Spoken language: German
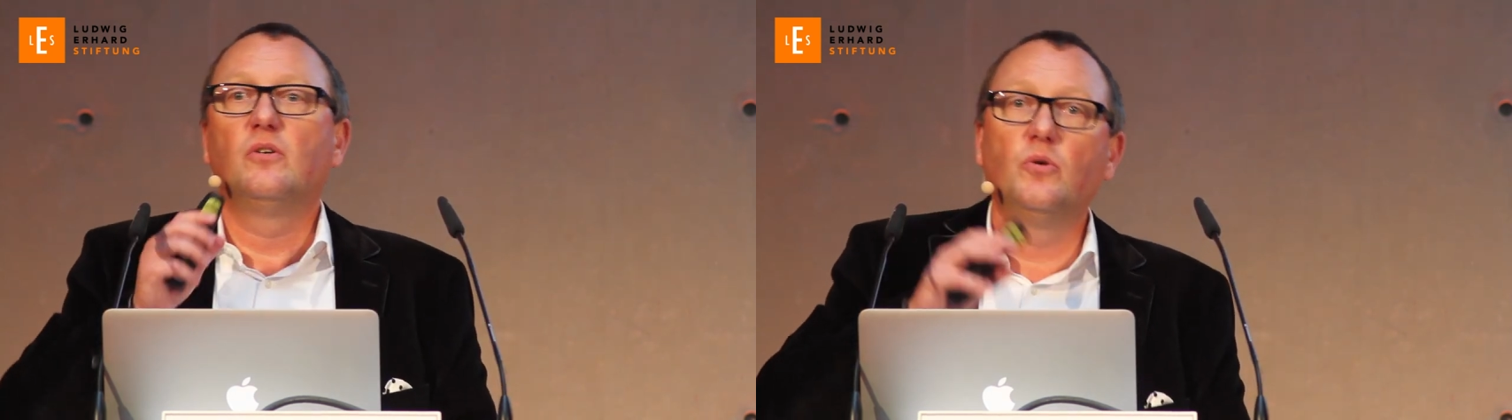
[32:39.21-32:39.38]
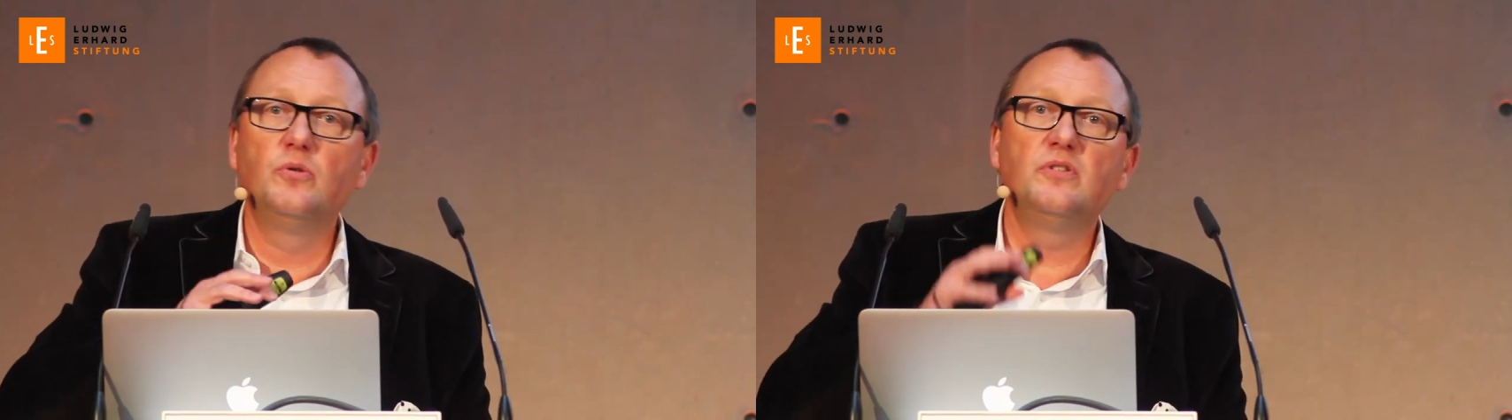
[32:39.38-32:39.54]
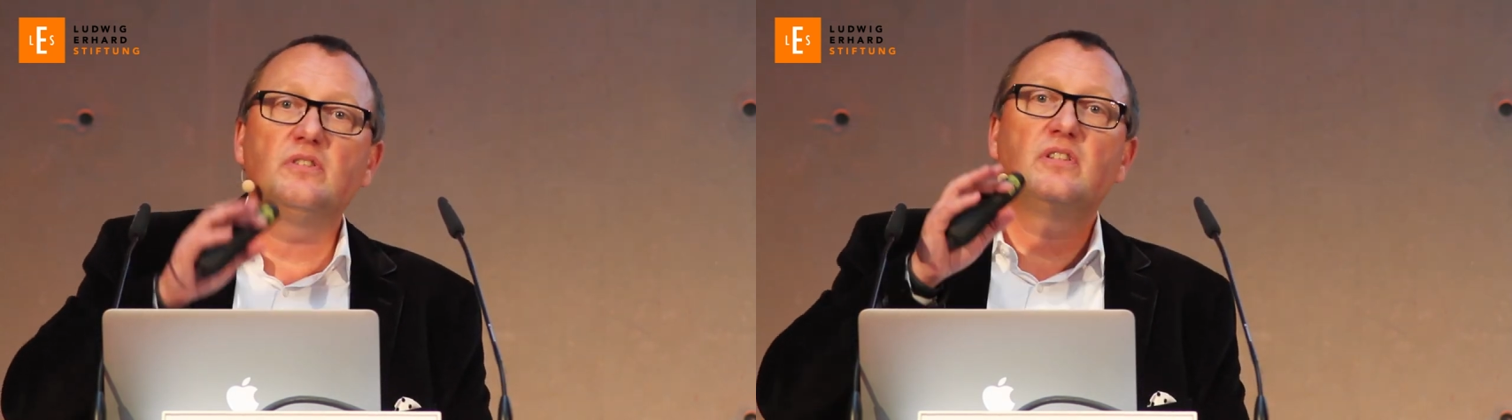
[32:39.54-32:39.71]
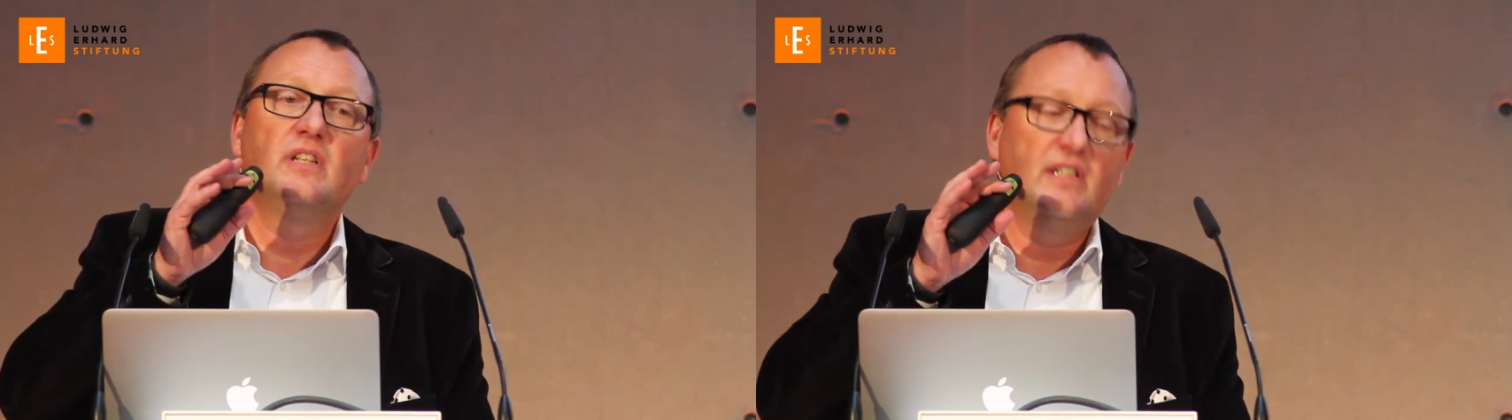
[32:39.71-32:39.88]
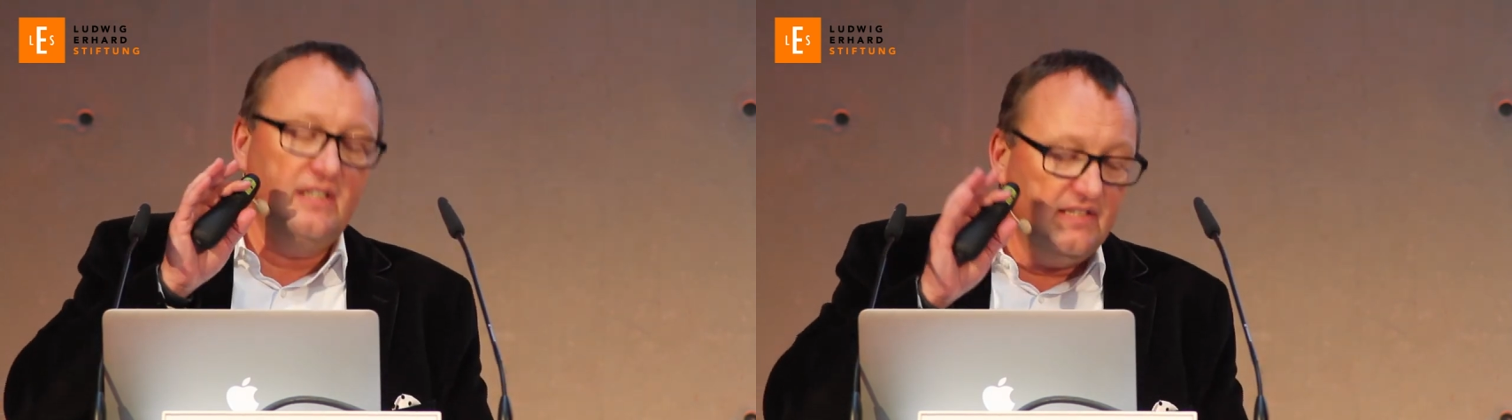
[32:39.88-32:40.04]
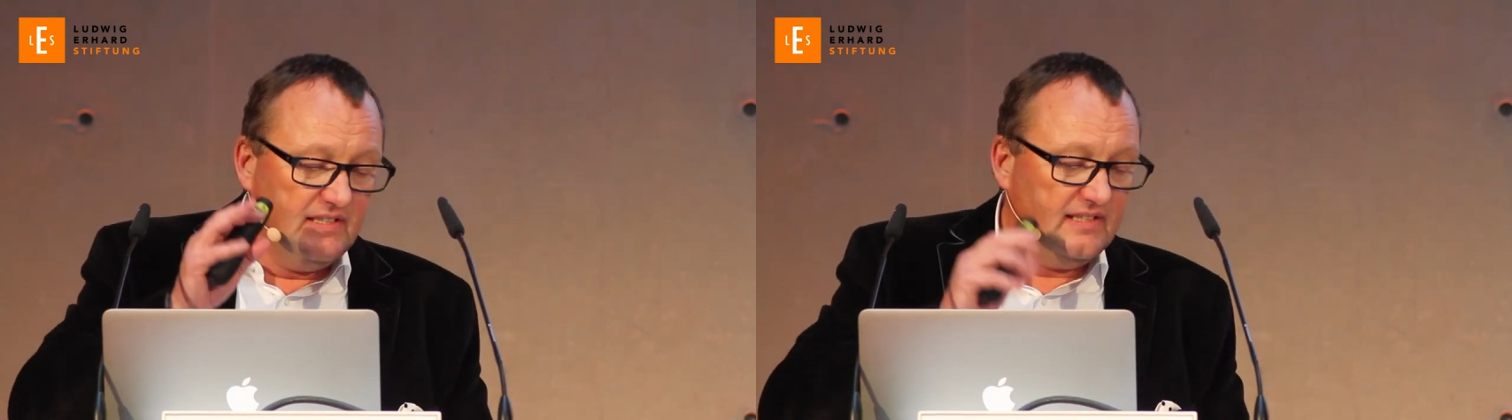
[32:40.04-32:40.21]
und
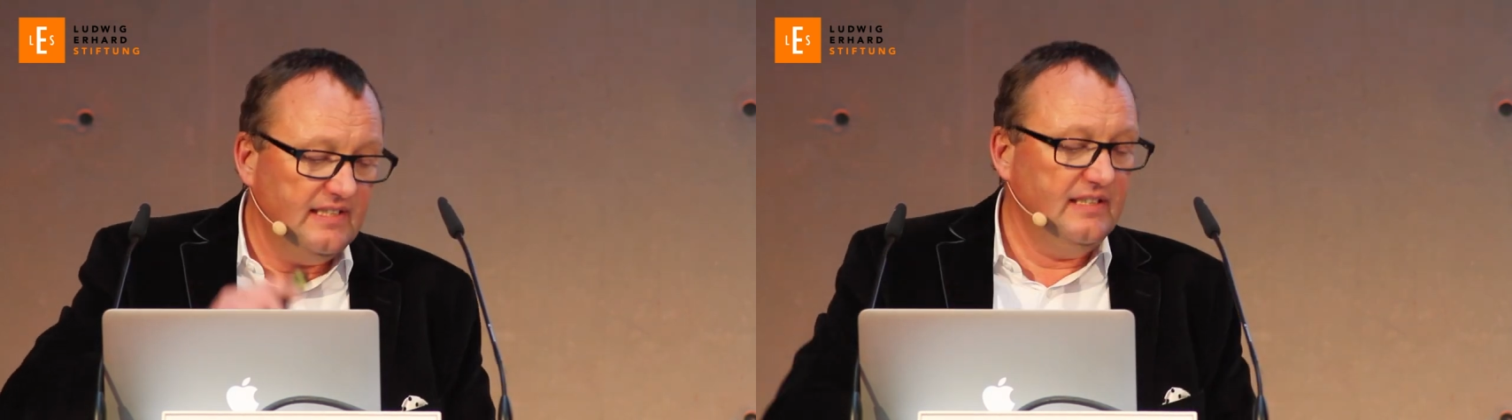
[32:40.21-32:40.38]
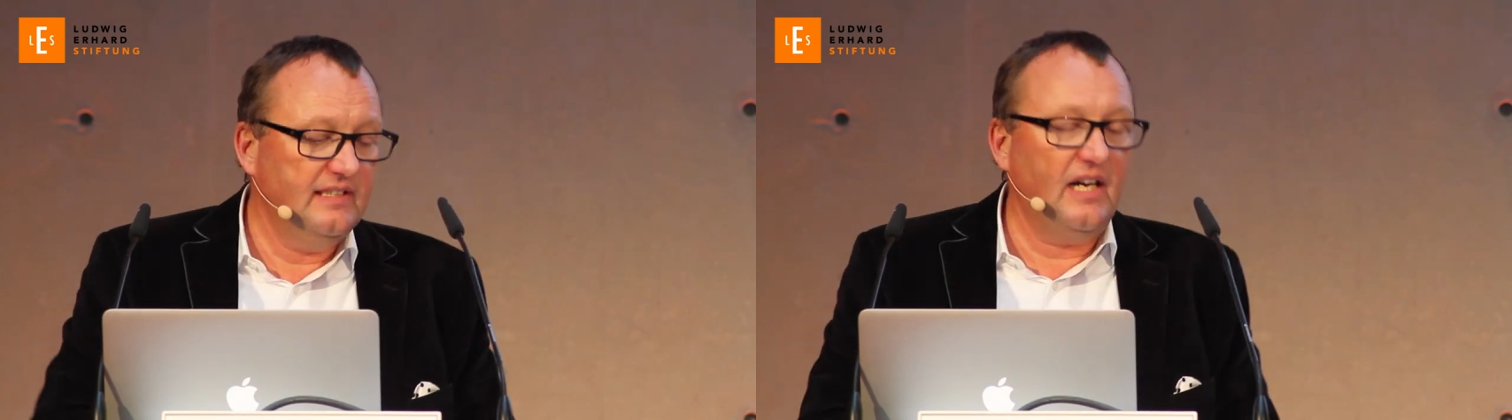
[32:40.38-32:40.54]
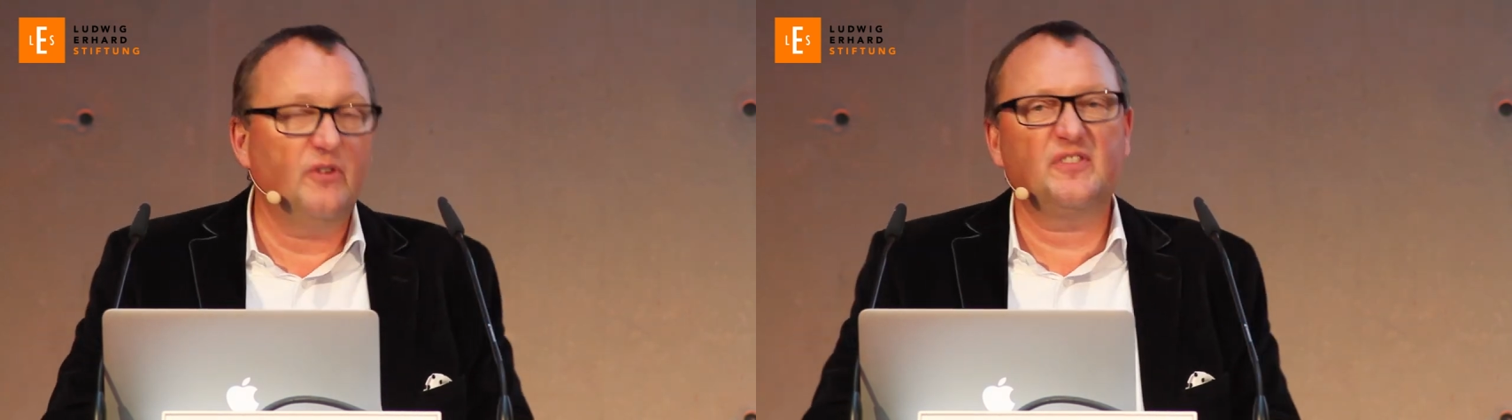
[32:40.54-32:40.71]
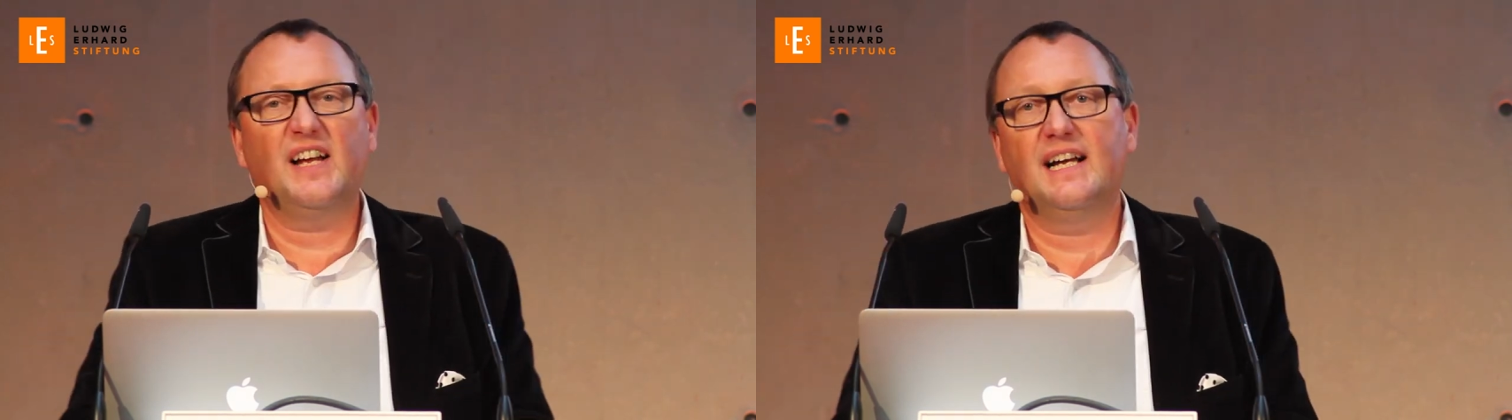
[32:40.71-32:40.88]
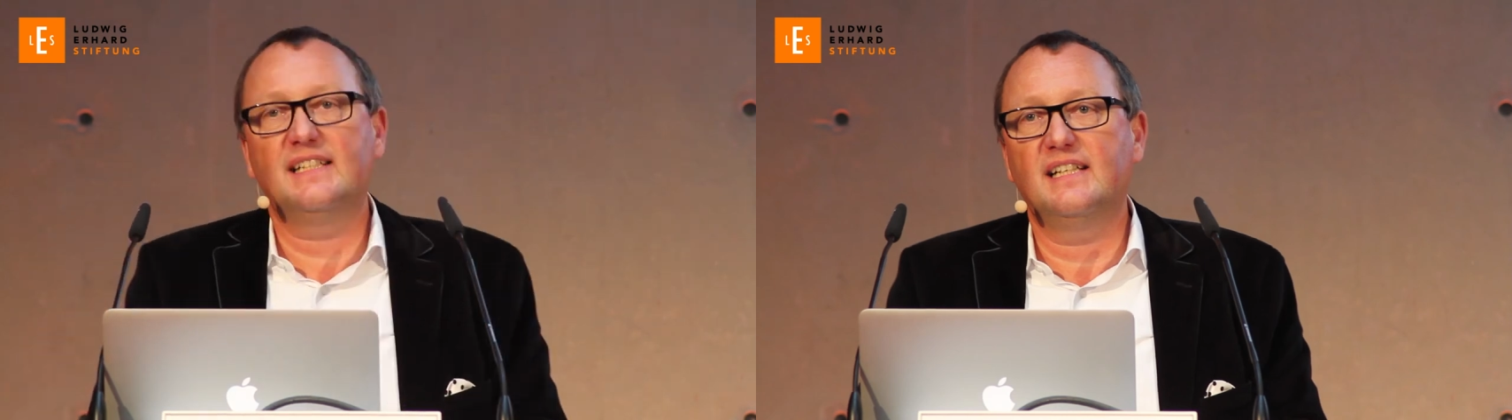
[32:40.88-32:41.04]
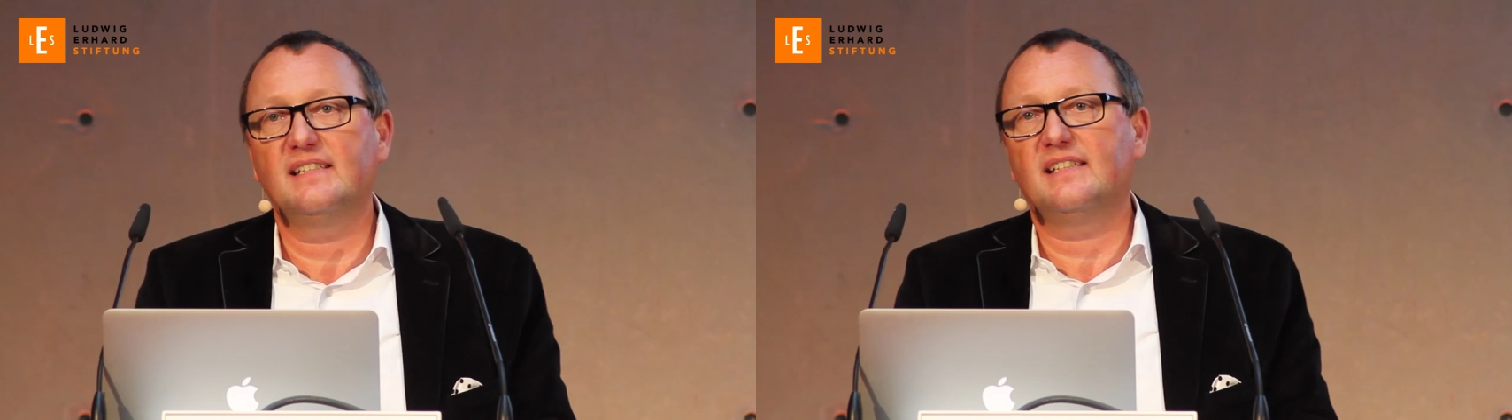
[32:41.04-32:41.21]
äh, äh, auf der
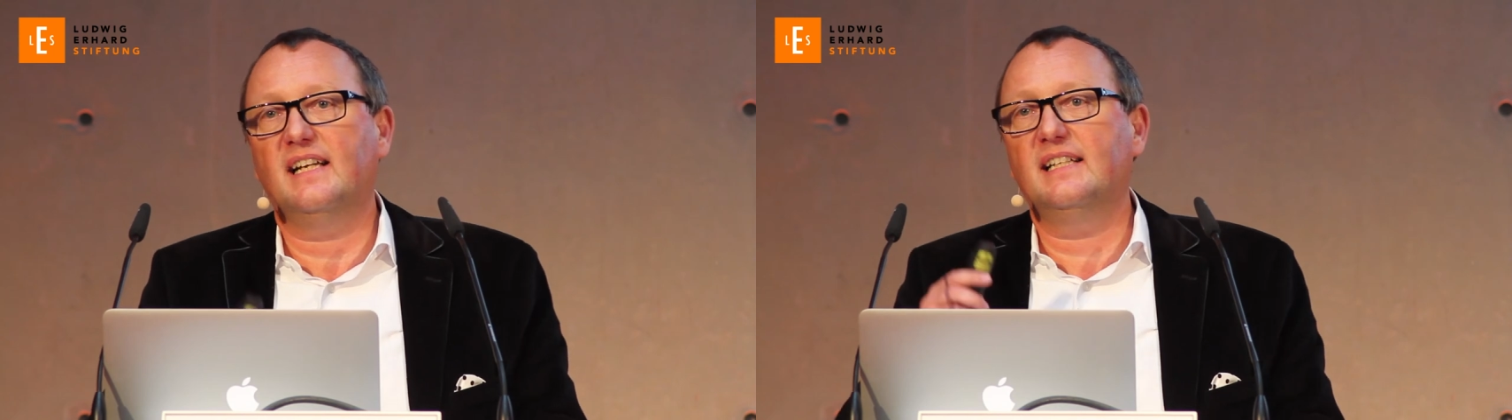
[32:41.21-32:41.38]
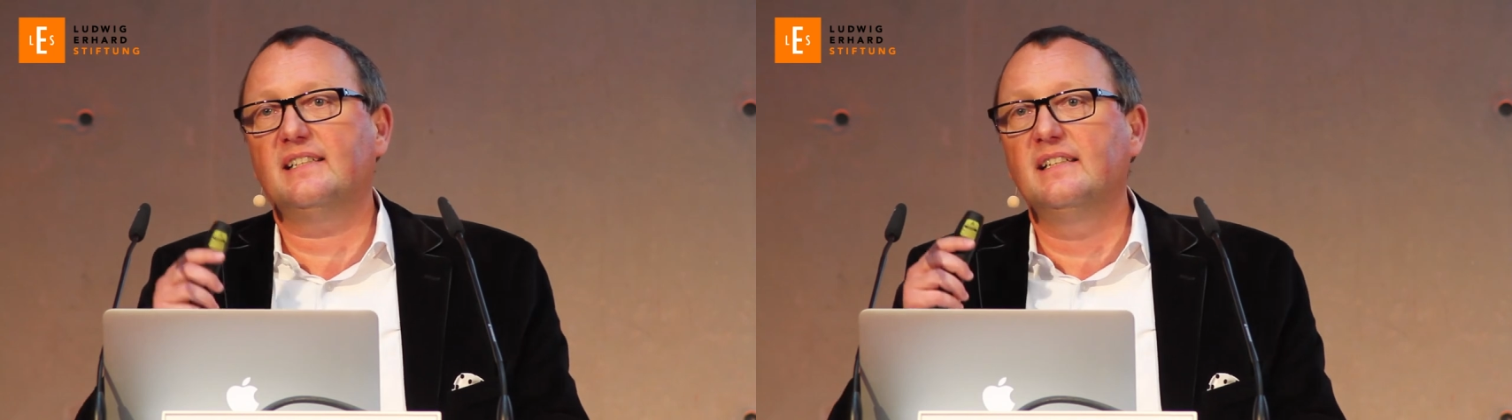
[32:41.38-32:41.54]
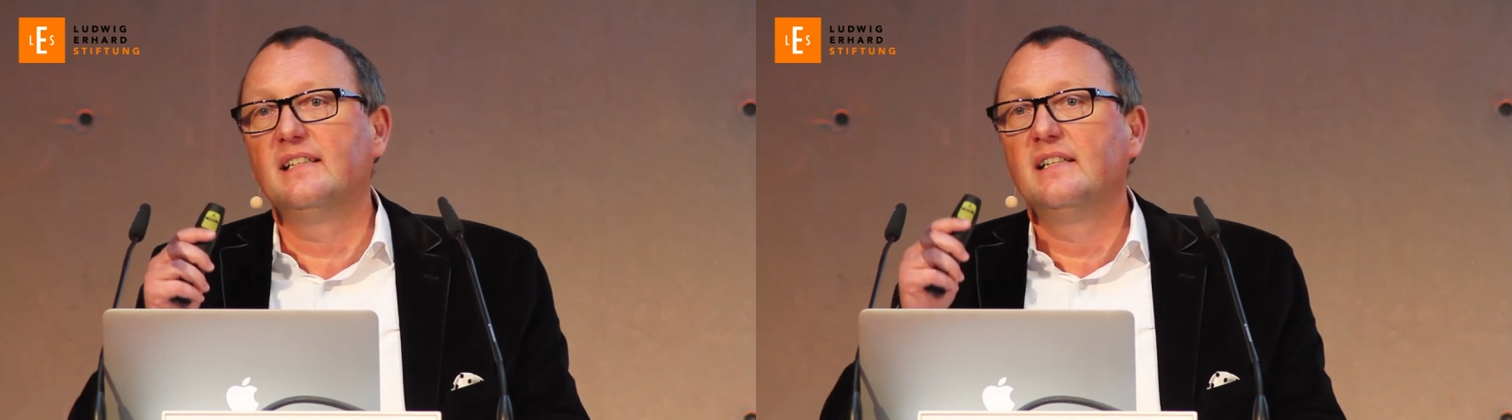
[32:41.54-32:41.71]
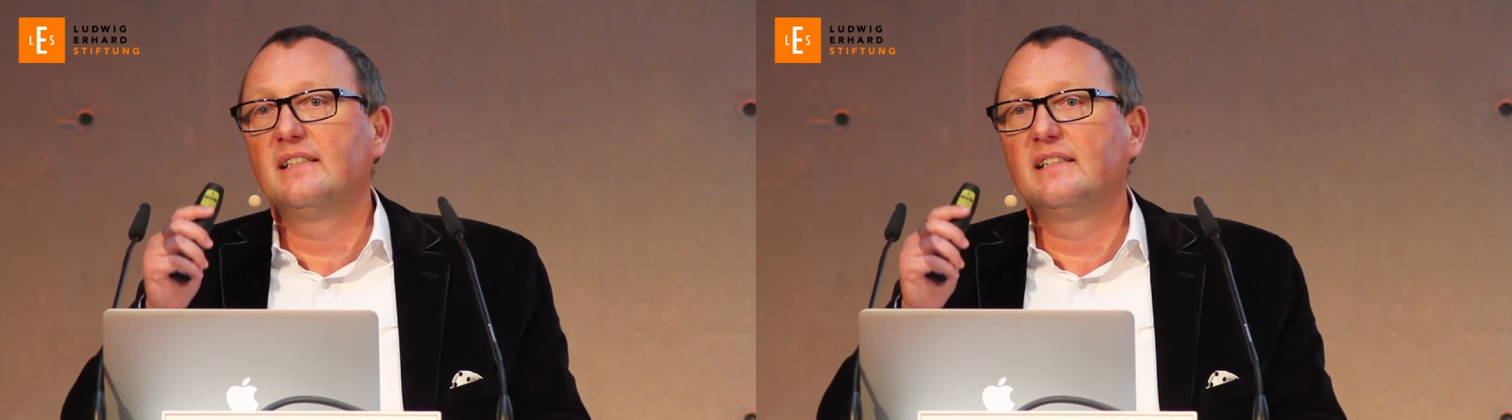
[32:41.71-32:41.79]
anderen Seite,